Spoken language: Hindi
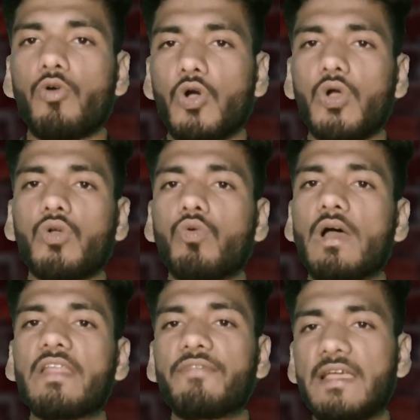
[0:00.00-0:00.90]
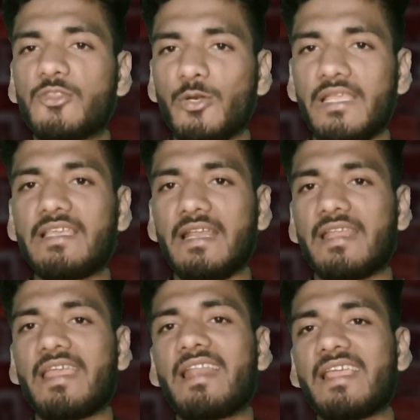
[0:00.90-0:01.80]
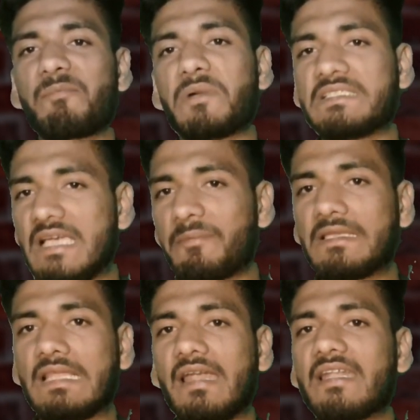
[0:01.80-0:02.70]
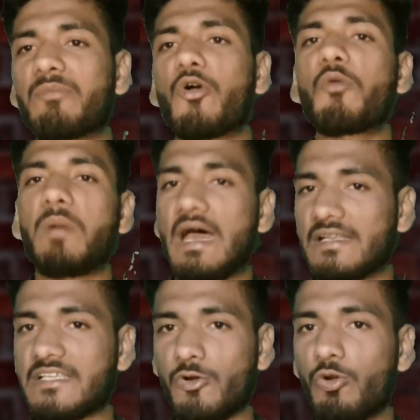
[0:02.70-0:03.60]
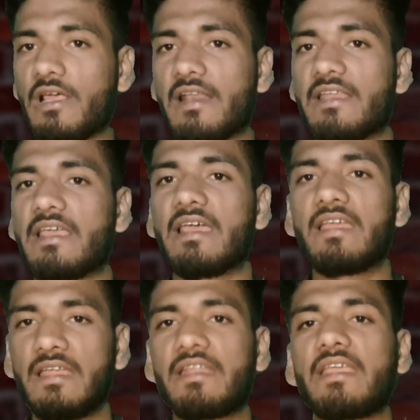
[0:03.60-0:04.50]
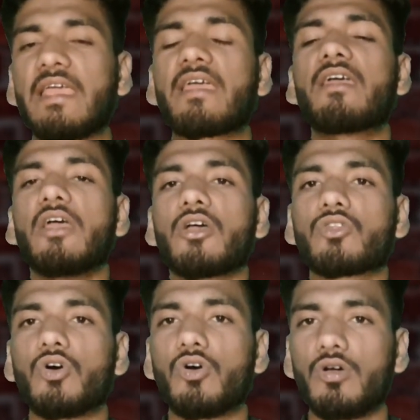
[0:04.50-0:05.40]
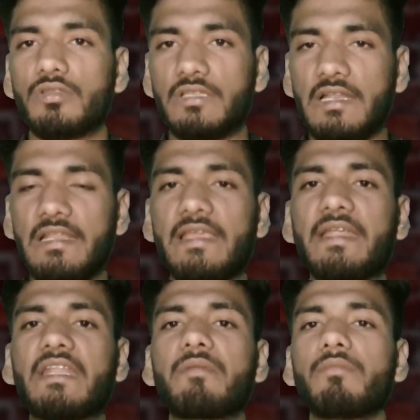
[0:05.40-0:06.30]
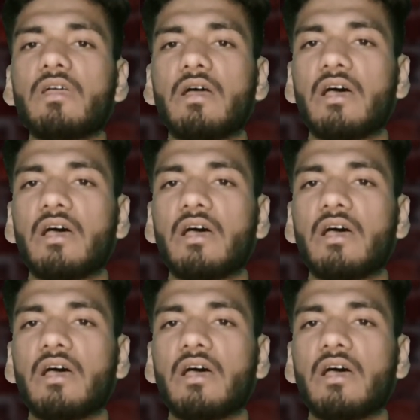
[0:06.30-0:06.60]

वो क्वालिफाई तो नहीं कर रही है लेकिन पंजाब की तरह टीमों को बाहर जरूर कर रही है ठीक है तो दिल्ली की टीम